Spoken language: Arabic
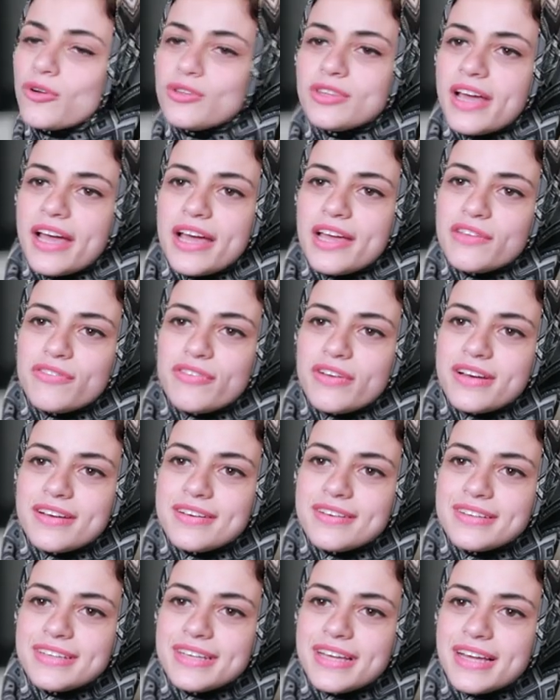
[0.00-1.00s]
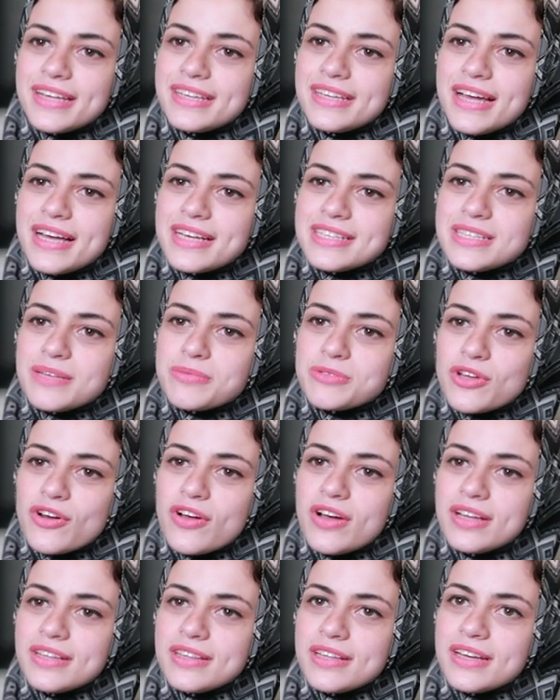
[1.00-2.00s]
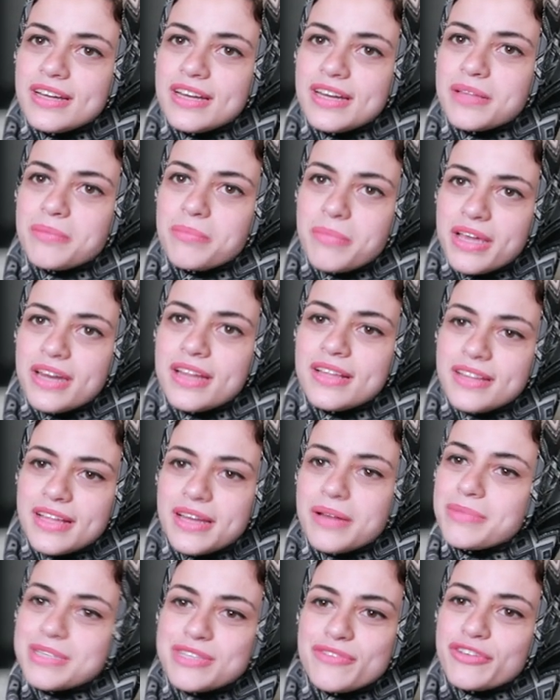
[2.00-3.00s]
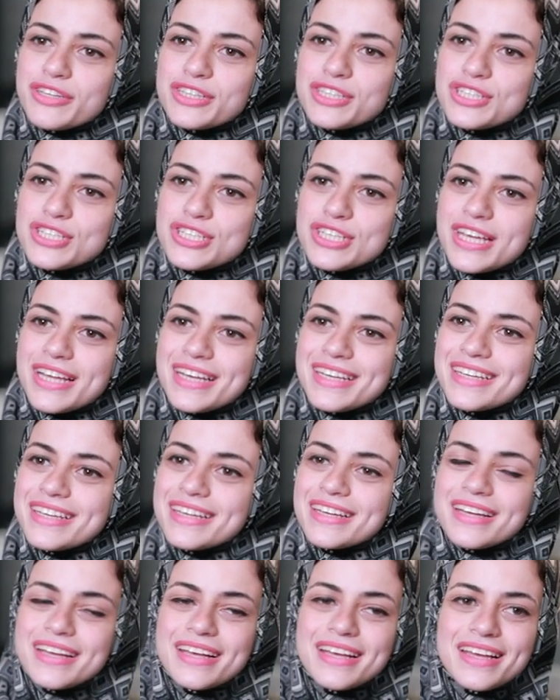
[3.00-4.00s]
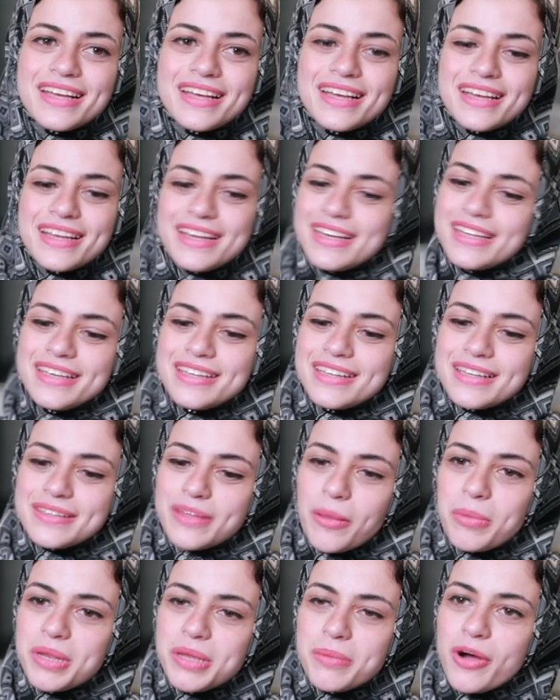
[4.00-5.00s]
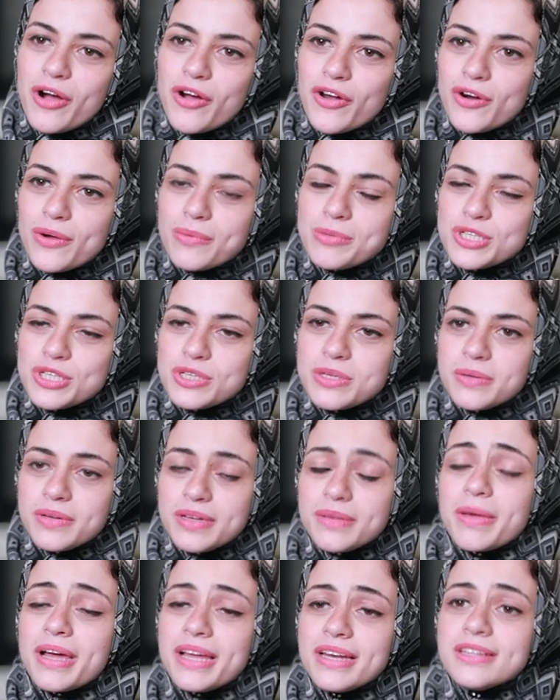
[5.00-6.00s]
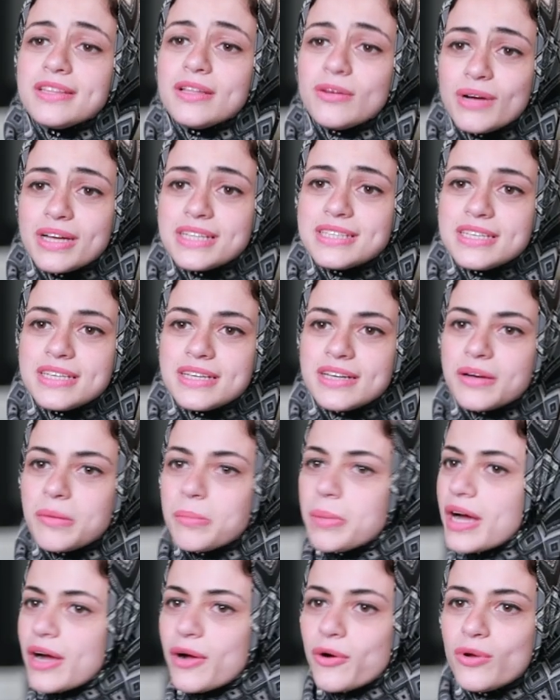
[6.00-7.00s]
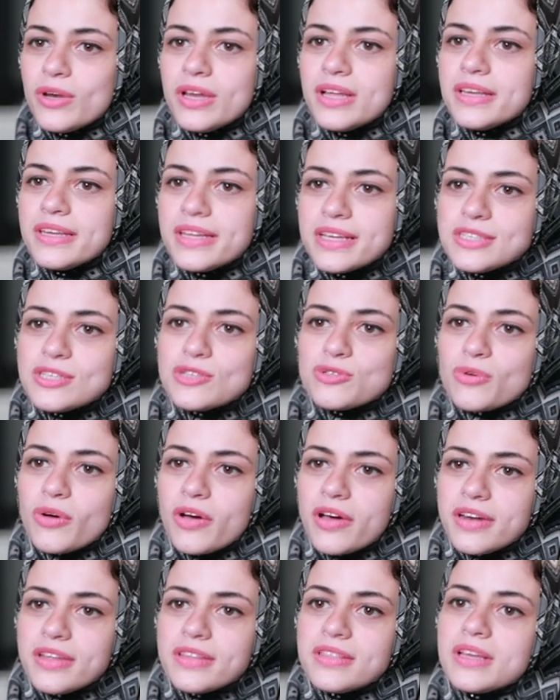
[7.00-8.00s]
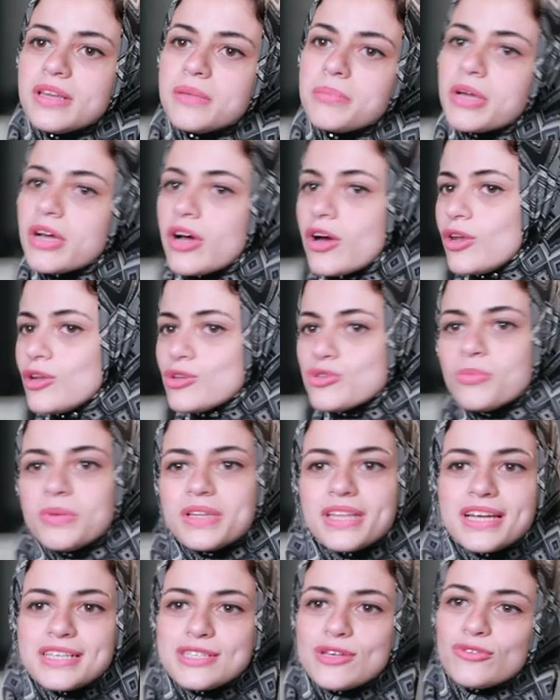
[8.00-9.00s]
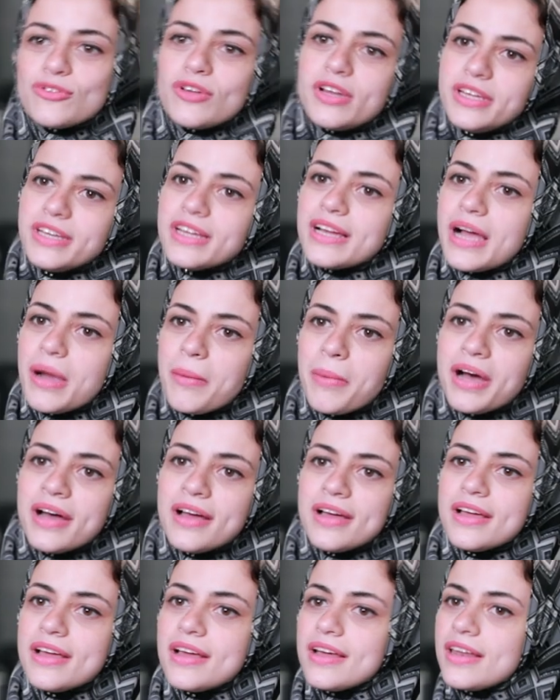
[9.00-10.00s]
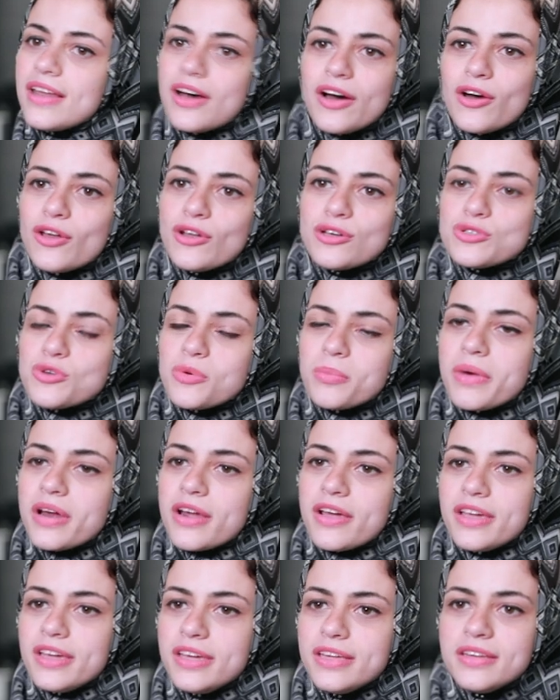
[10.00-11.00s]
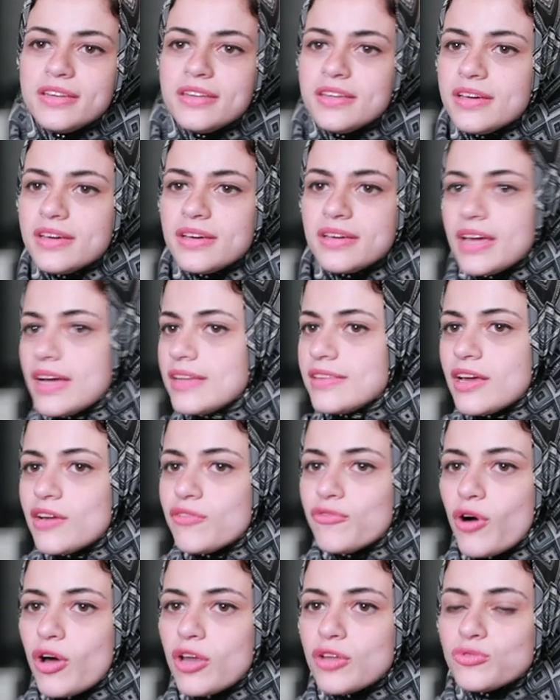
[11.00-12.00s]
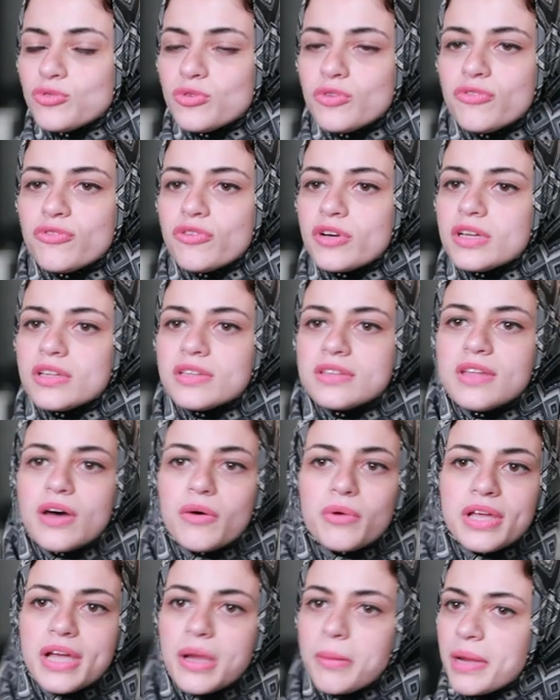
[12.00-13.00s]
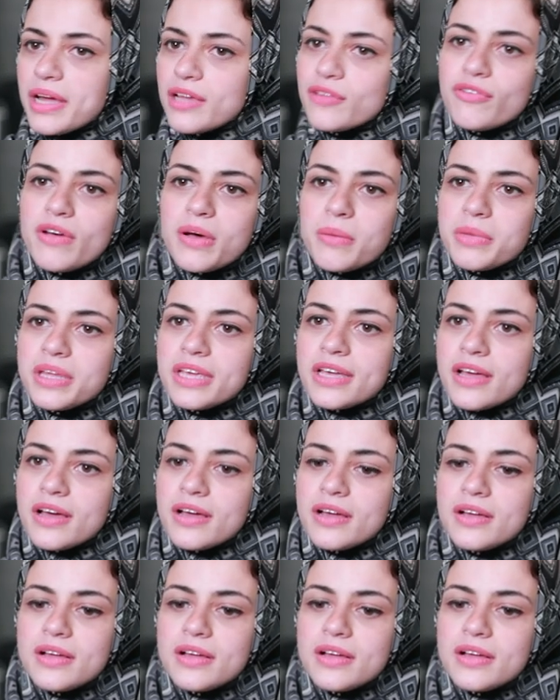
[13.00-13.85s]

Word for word: كنت خايفه يعني حاسه بصراحه ان انا ندمانه ان انا ما سافرتش يعني ليه طب ليه ما جربش مع ان دلوقتي بقى كل الناس الصغيرين اللي بيخلصوا مدرسه وطالعين الجامعه لا خلاص هم رايحين يحترفوا على طول في دوري جامعات في امريكا